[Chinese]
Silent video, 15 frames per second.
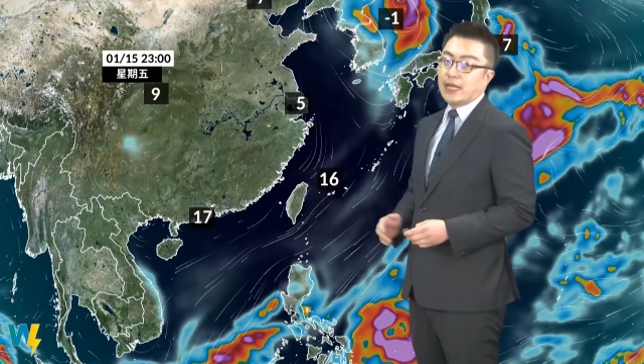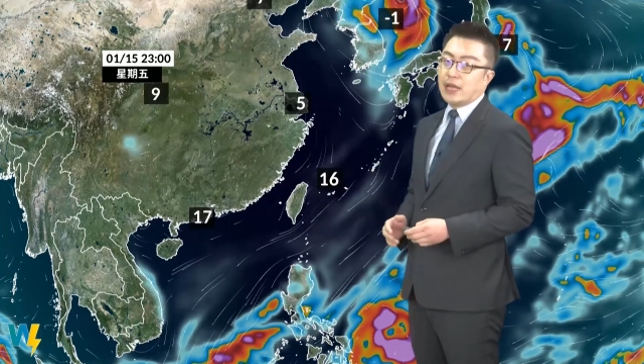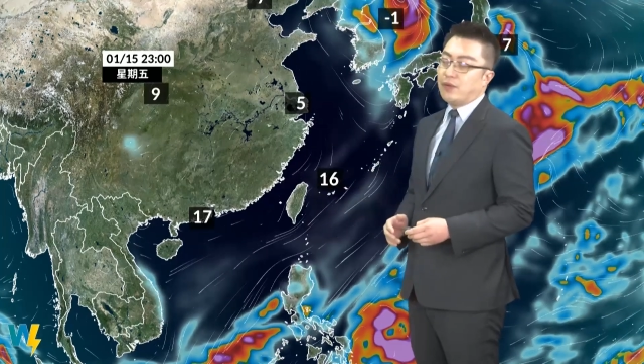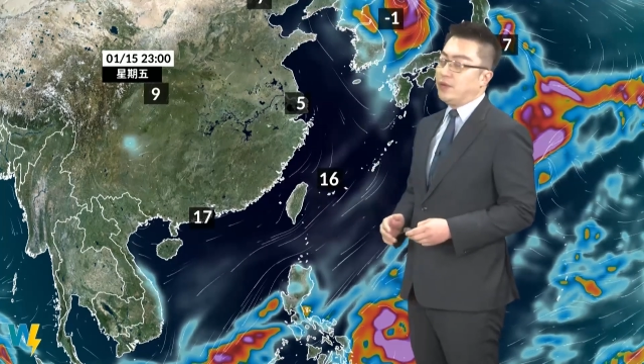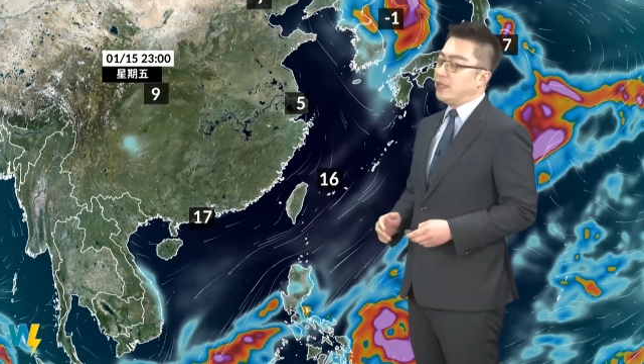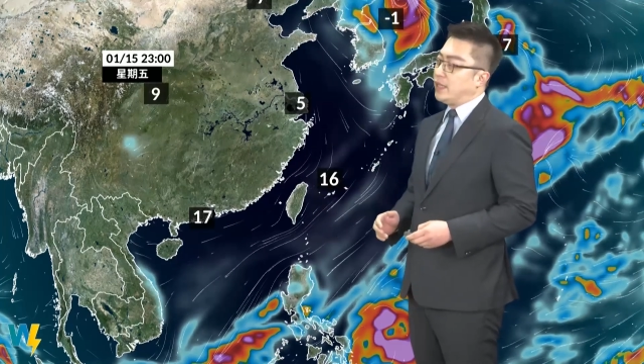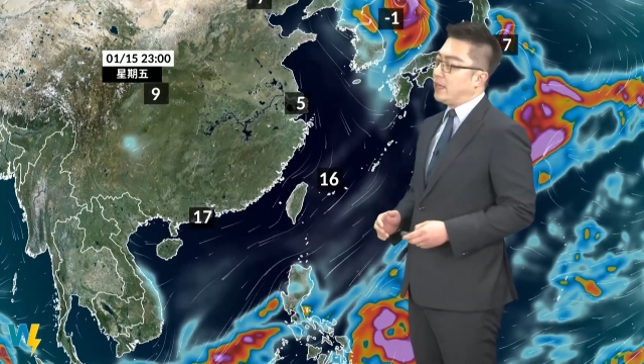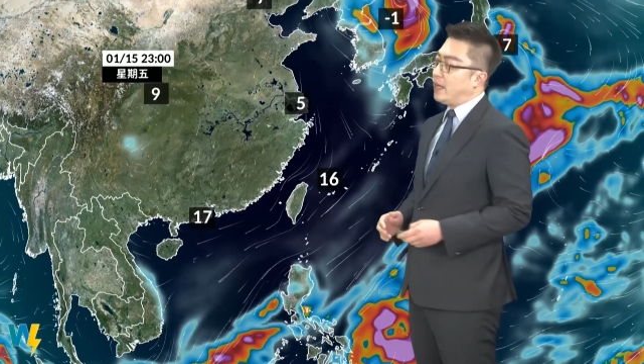较
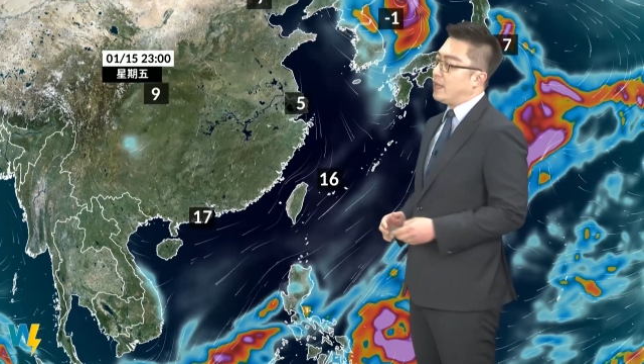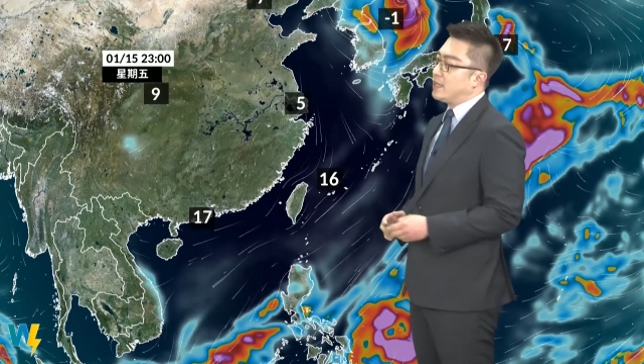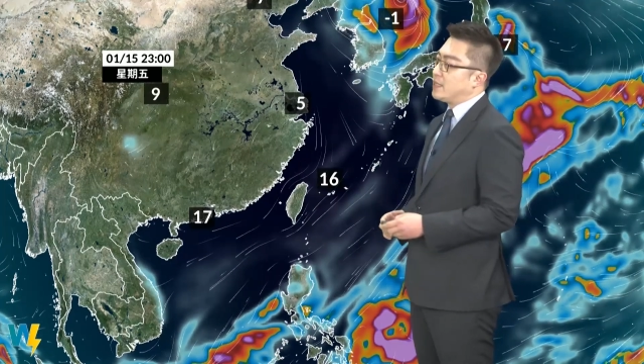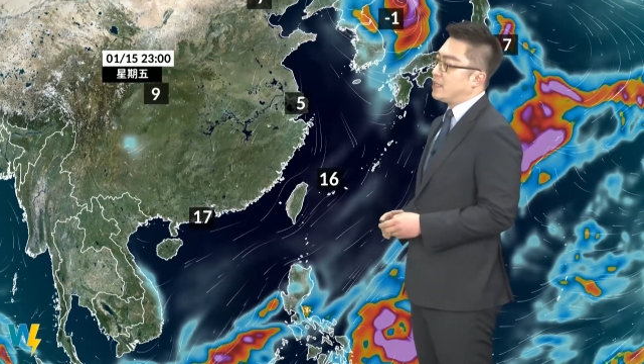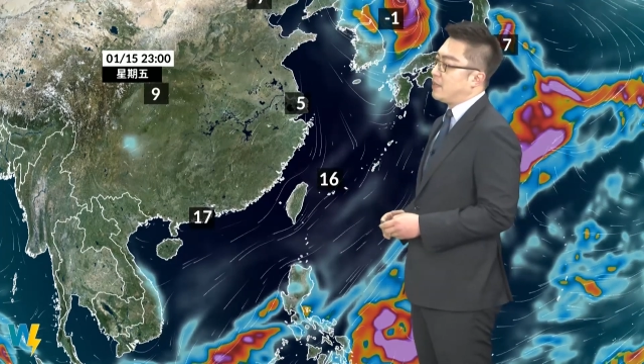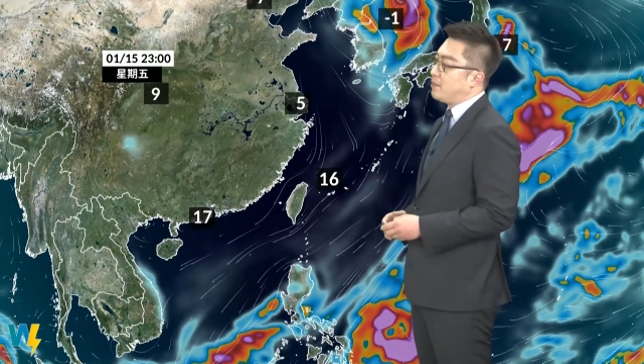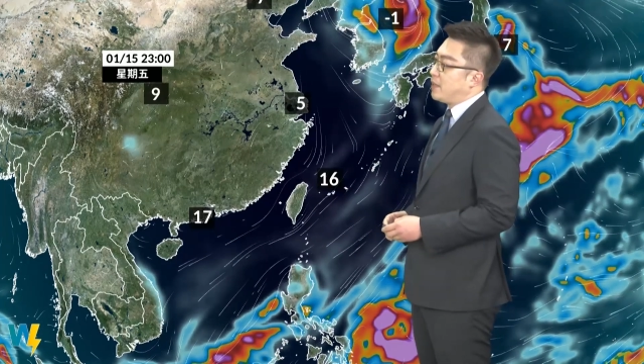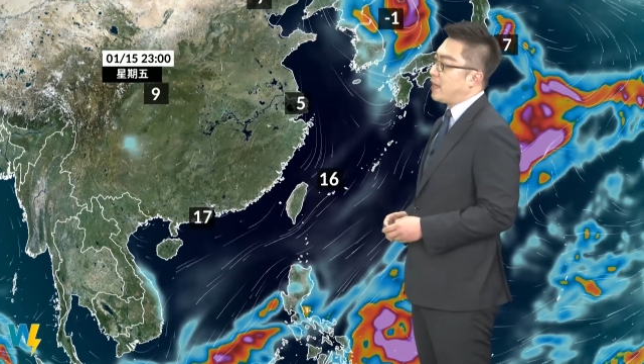稳定啊，若
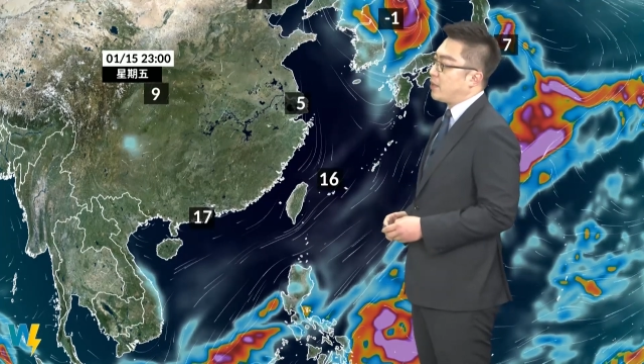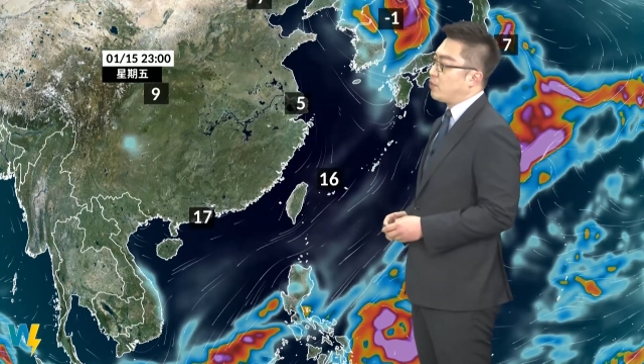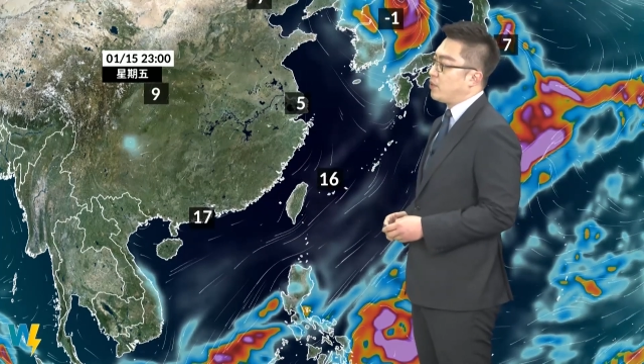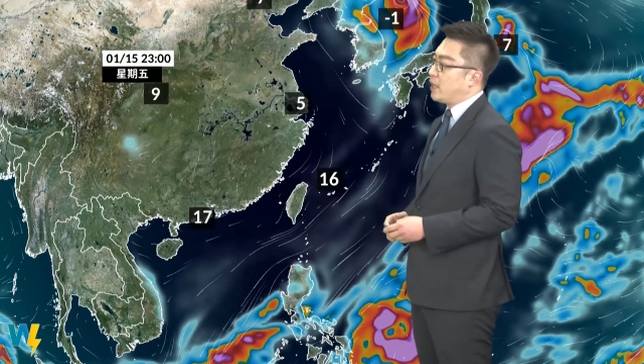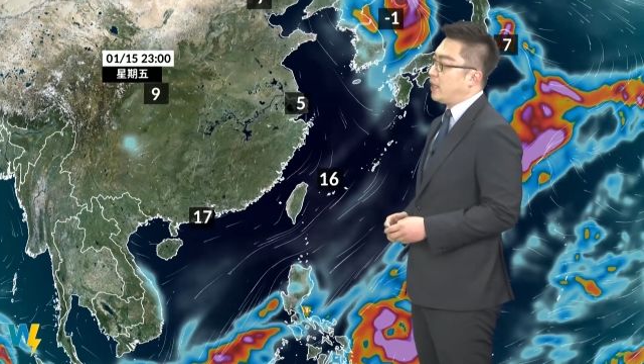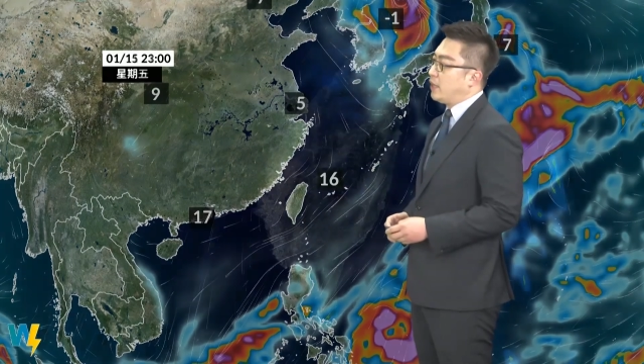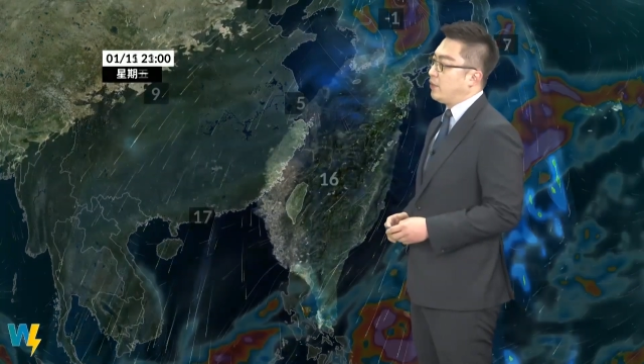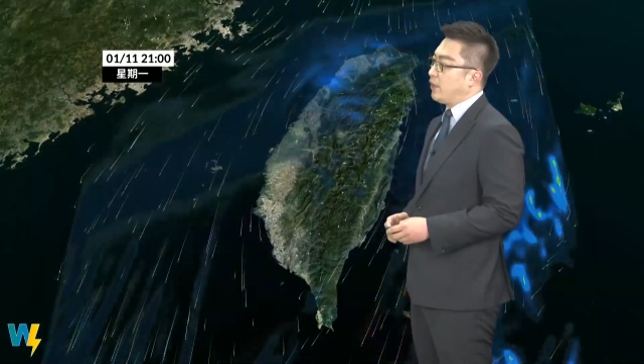是咧未来几工
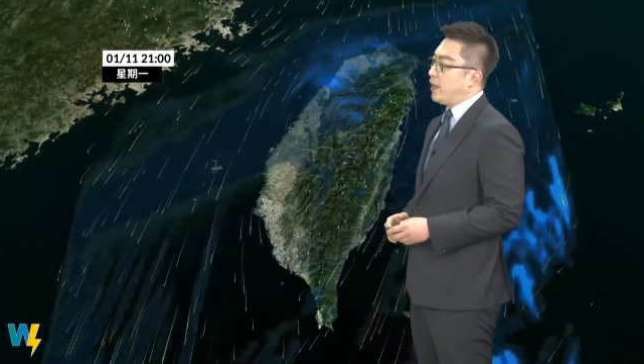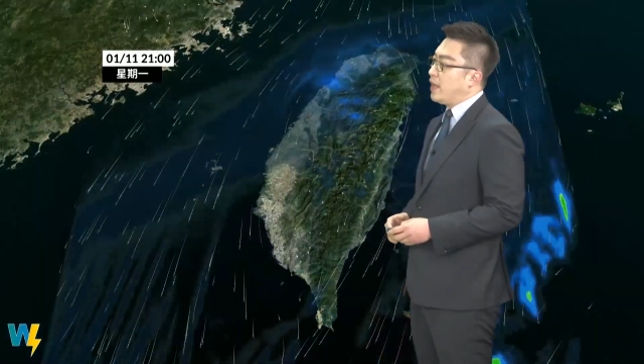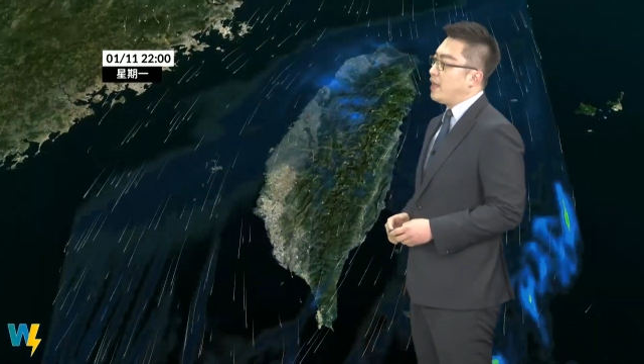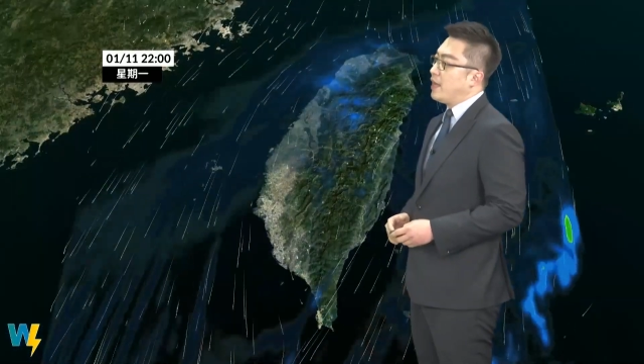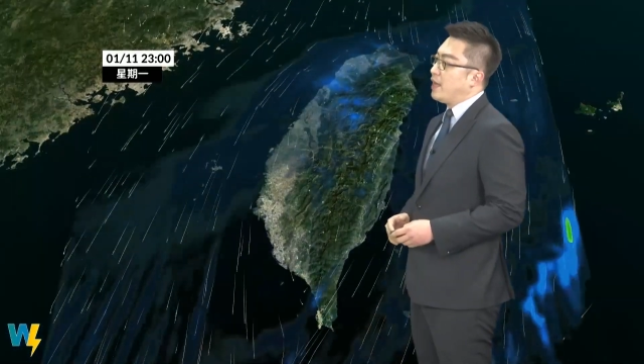诶话，